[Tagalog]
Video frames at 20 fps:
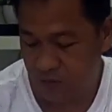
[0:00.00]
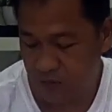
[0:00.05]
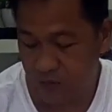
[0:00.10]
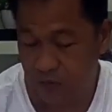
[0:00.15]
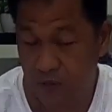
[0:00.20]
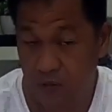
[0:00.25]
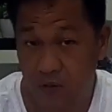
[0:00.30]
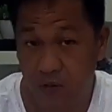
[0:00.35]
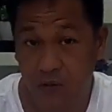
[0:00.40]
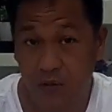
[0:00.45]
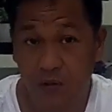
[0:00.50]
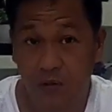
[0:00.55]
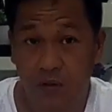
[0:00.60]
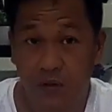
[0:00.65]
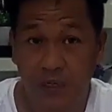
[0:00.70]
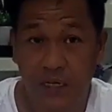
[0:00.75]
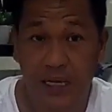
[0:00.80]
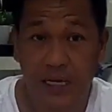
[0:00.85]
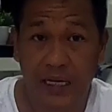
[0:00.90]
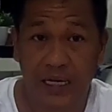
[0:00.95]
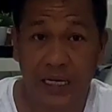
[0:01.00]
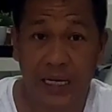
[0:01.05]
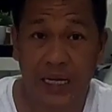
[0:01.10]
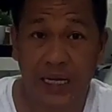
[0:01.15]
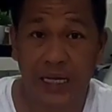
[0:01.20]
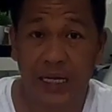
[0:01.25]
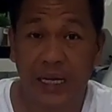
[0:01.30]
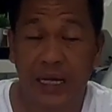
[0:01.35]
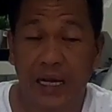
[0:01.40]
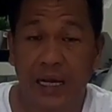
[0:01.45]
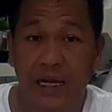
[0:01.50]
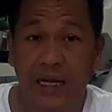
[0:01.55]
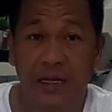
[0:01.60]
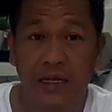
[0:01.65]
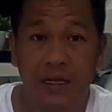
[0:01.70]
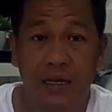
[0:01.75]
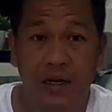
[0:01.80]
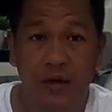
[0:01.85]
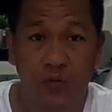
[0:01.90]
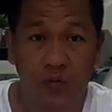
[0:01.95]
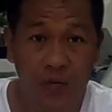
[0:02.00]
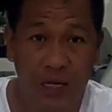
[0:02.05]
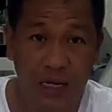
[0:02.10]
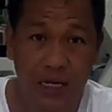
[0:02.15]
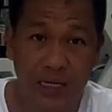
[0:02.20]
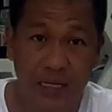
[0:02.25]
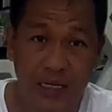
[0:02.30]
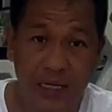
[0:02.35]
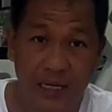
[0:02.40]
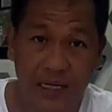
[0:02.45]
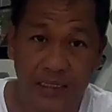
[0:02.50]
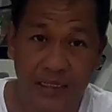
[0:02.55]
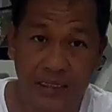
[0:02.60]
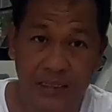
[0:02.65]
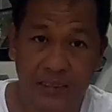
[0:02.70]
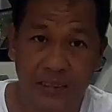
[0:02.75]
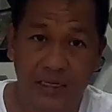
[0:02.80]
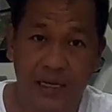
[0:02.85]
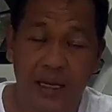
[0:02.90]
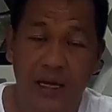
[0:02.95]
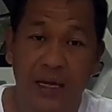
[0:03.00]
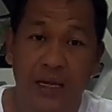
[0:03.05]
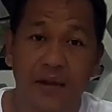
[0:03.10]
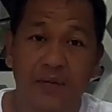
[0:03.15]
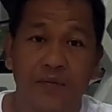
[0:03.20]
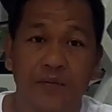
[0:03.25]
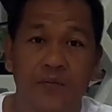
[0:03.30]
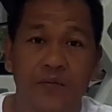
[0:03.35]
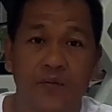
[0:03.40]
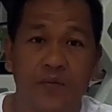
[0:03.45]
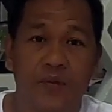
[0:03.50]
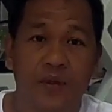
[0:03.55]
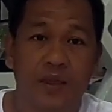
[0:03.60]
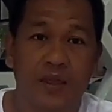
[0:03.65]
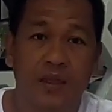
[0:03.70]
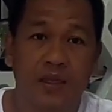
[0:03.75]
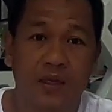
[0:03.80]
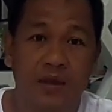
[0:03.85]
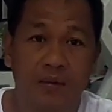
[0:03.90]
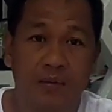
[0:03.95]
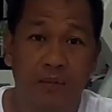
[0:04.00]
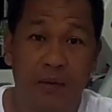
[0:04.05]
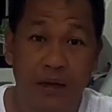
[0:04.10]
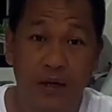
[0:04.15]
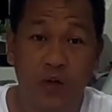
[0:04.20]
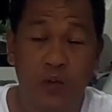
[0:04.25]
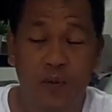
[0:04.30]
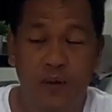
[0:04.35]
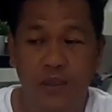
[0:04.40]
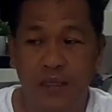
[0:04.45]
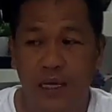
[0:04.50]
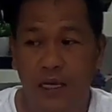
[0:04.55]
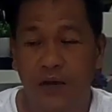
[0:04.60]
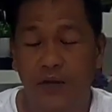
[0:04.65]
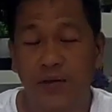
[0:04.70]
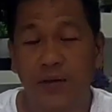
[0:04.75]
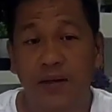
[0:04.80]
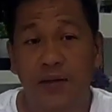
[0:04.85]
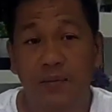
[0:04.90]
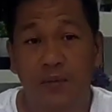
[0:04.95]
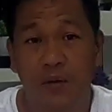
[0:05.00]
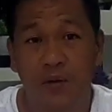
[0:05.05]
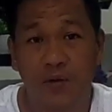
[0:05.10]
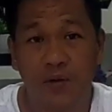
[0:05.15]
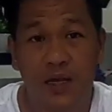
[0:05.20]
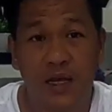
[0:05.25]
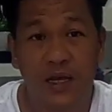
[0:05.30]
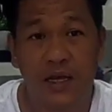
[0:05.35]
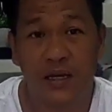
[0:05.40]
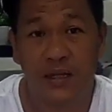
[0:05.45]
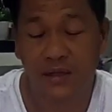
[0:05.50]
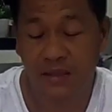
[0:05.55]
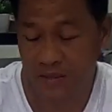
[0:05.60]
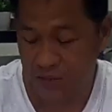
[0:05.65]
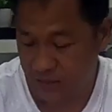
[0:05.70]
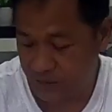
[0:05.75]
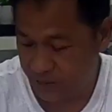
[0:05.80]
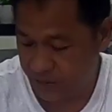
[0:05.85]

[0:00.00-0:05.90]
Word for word: So, kaya kinakailangan uh, unahan na natin sila. Bago pa tayo nila maunahan,